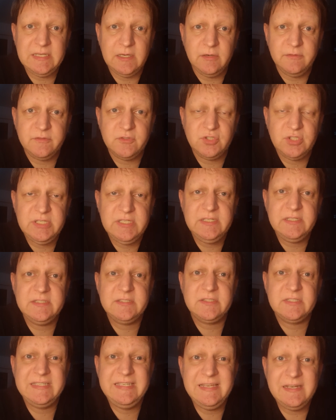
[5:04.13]
aufgestiegen
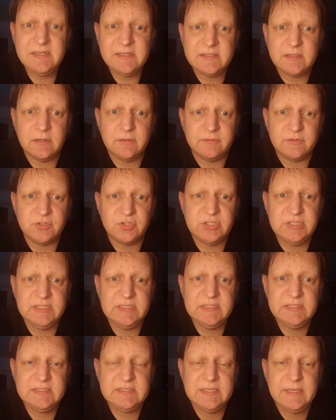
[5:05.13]
ist, Kiel nicht
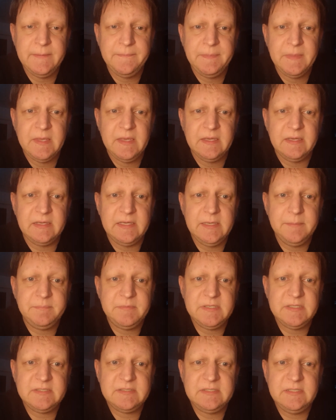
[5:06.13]
aufgestiegen ist, gibt
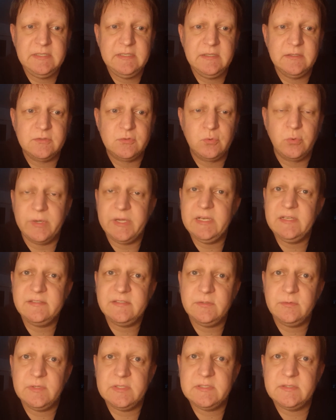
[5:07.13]
es die skurrile
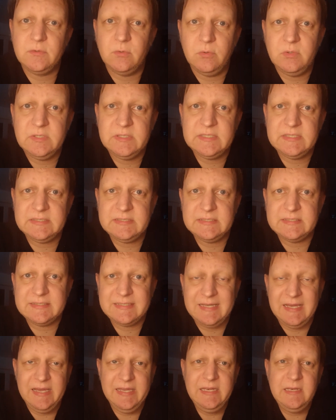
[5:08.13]
Situation, dass es
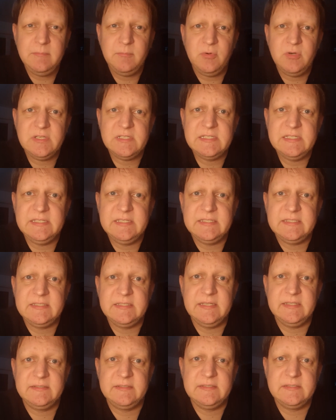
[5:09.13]
keinen Bundesligisten
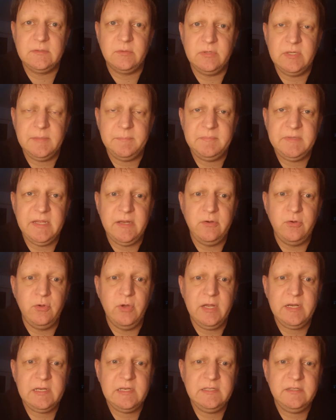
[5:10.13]
nächste Saison gibt, der
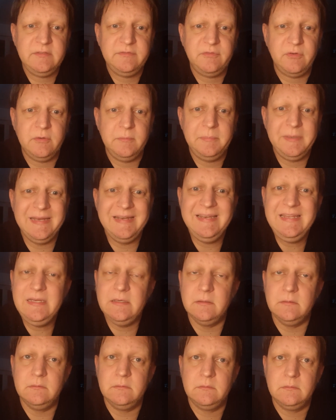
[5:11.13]
nördlich von
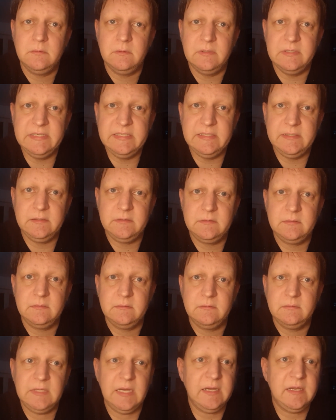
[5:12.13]
Berlin liegt.
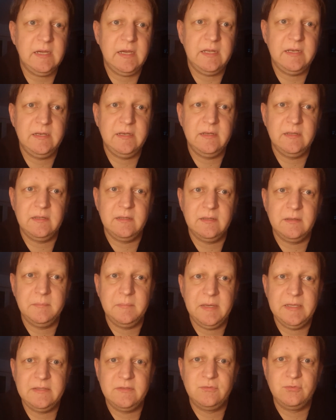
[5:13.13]
Danke an äh,
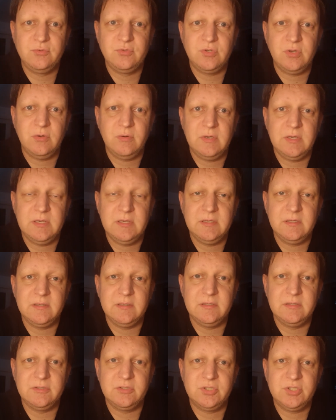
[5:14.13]
meinen
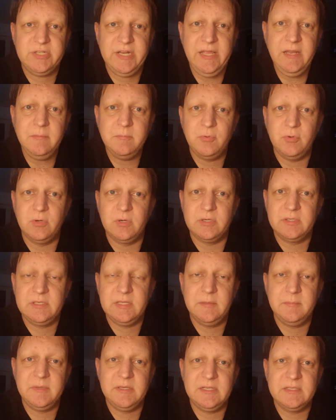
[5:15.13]
Zuschauer äh, Sternburg,
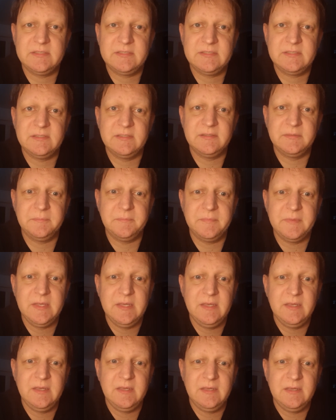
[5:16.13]
der mir das ähm,
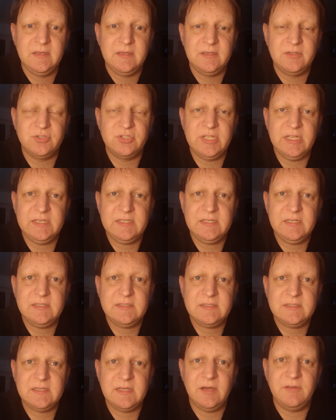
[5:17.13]
gesteckt
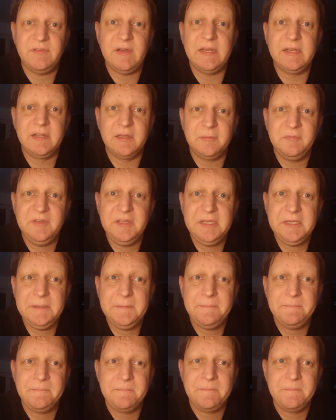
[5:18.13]
hat auf anderem Wege.